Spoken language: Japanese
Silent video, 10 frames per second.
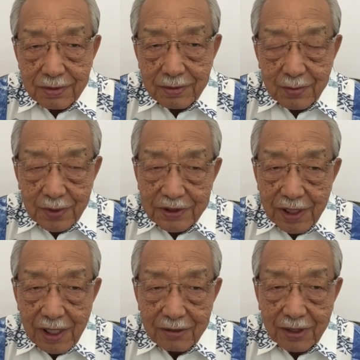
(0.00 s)
まあ、全
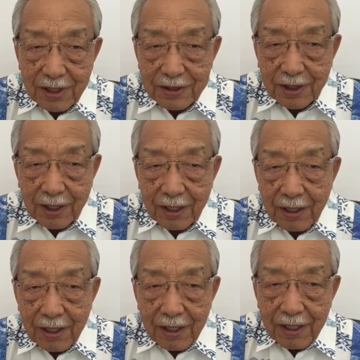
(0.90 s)
額払って、
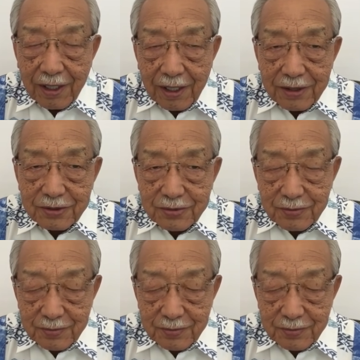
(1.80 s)
えー、